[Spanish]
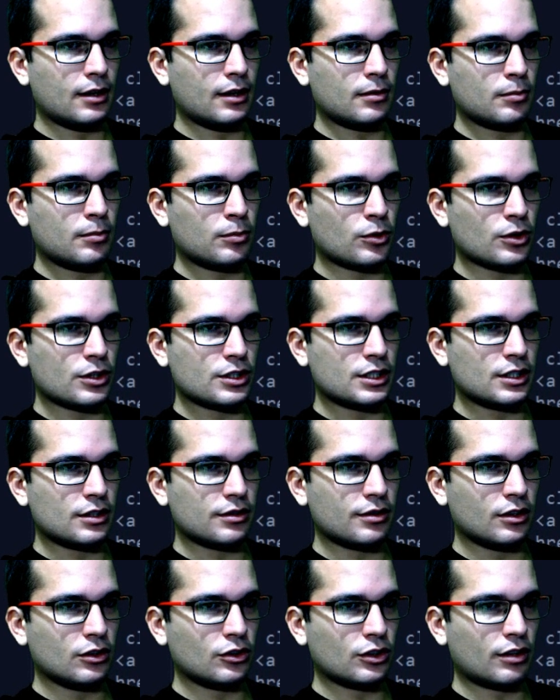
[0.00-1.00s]
¿Vale? Pues
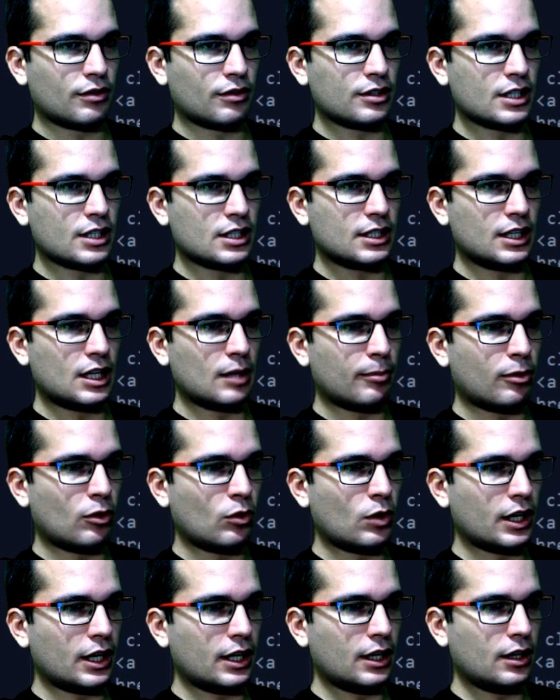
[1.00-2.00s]
616 que
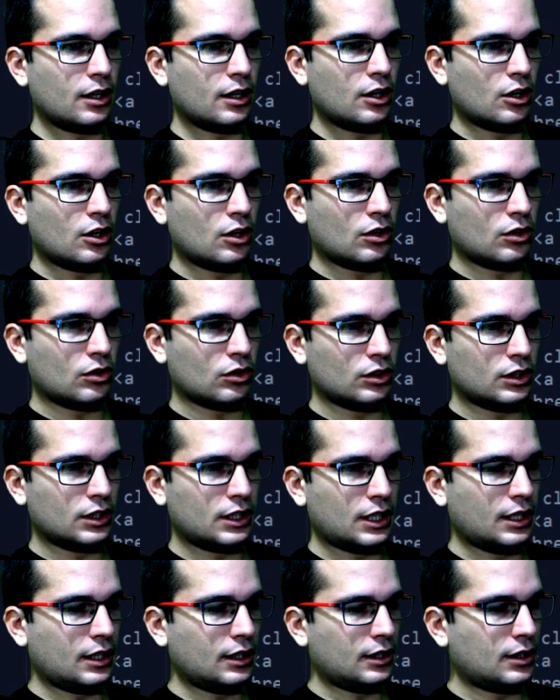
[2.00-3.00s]
le pongo aquí,
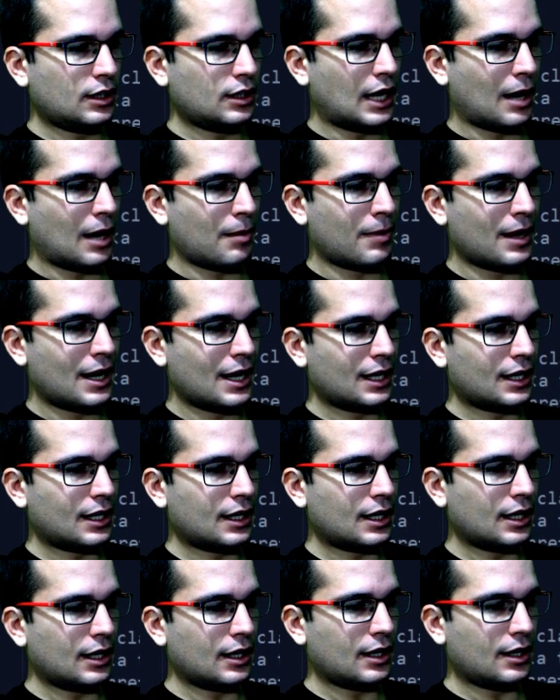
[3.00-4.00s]
content, la
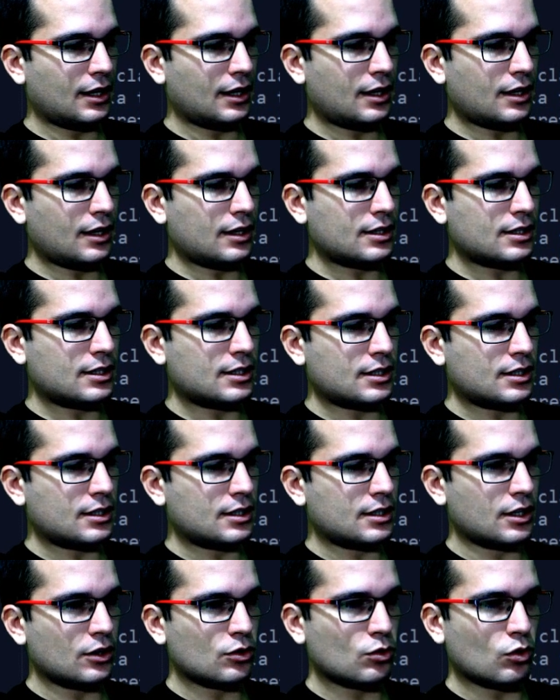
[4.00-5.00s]
barra es
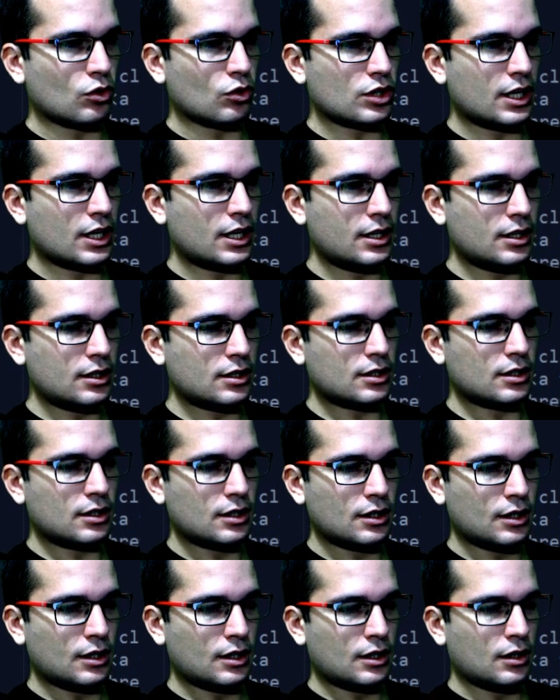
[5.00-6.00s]

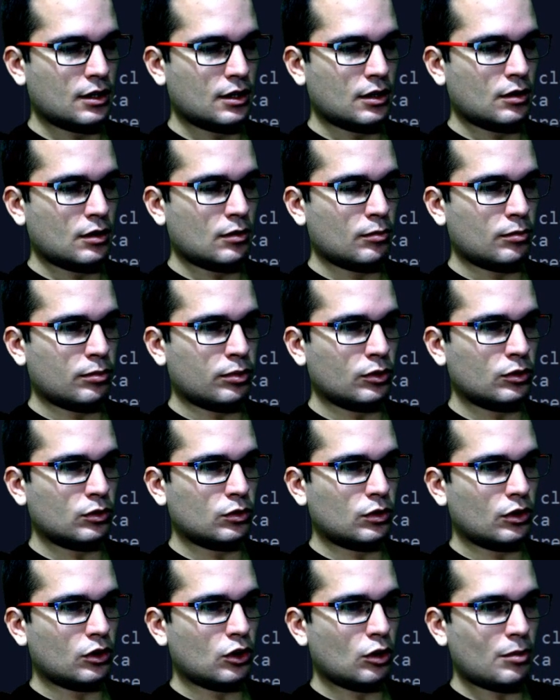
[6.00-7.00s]
616,
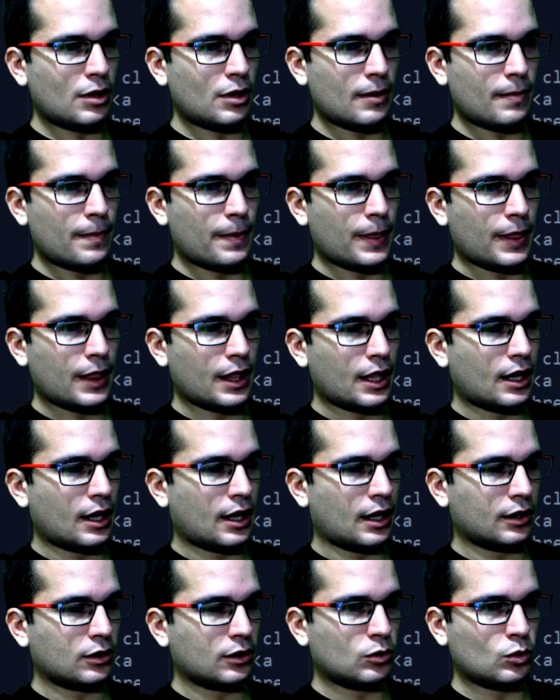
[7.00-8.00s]
punto y coma,
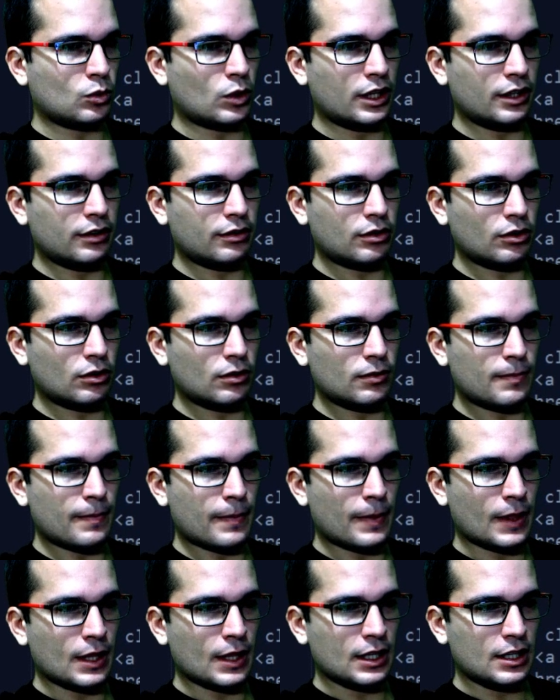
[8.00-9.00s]

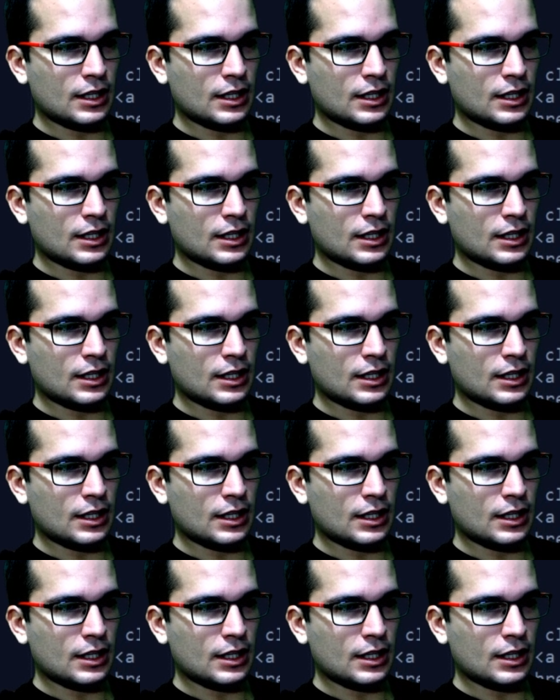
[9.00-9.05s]
actualizo